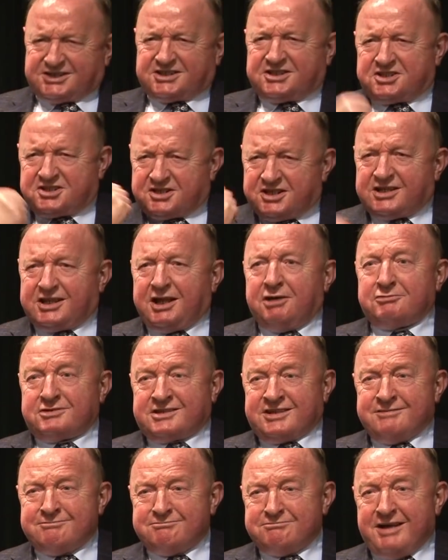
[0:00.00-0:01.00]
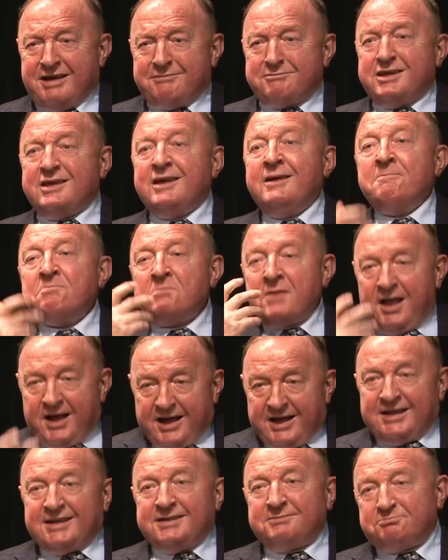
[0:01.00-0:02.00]
zgrzytał zębami,
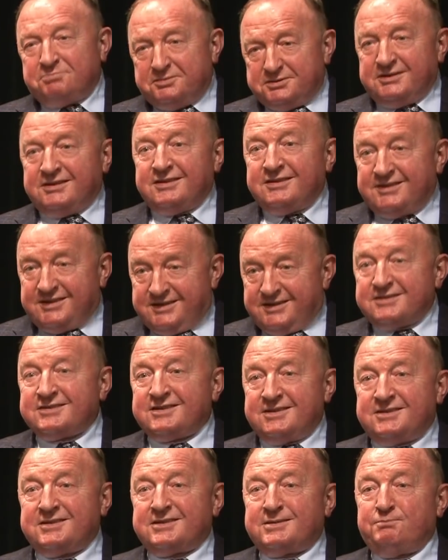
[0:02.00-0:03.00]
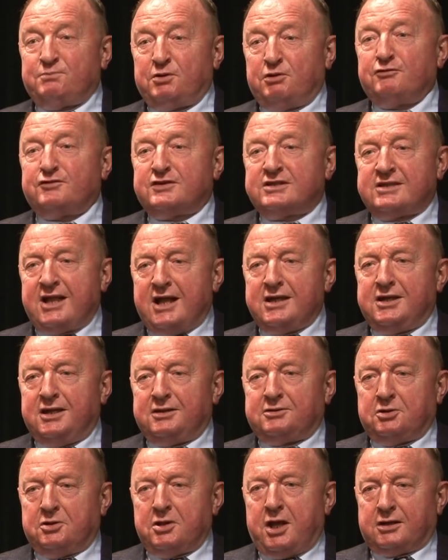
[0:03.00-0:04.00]
ale by był w stanie
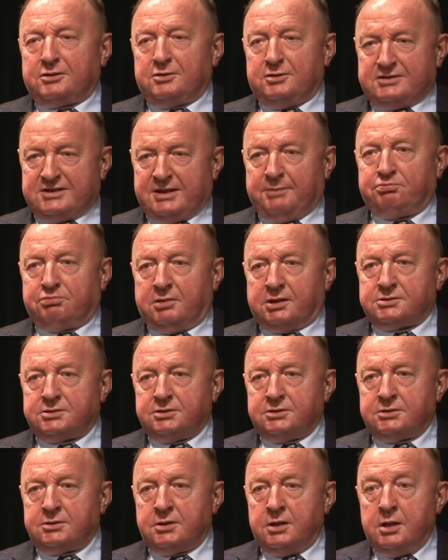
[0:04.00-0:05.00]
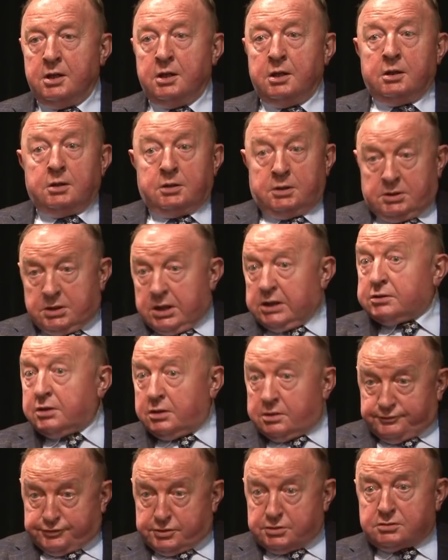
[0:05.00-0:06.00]
to jakoś zapłacić. I
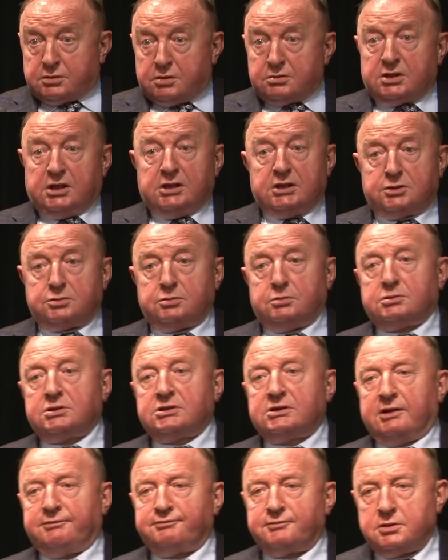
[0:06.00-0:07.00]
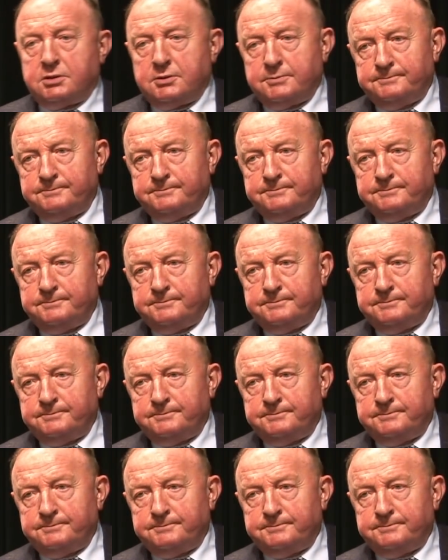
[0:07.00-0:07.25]
dlatego wszystko zależy od stawki.